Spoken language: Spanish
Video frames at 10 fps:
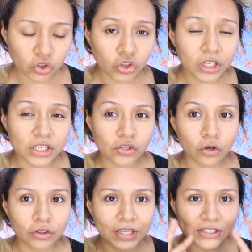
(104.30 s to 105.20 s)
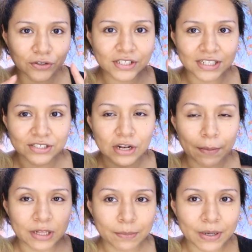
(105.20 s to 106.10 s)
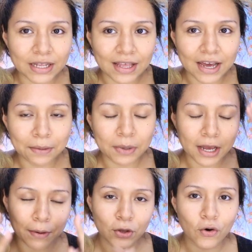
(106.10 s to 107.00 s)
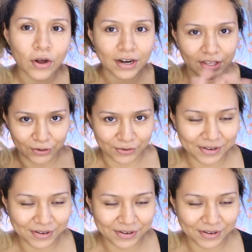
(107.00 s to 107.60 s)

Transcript: yo utilizo tres cositas solamente para dejar mi cabello regio.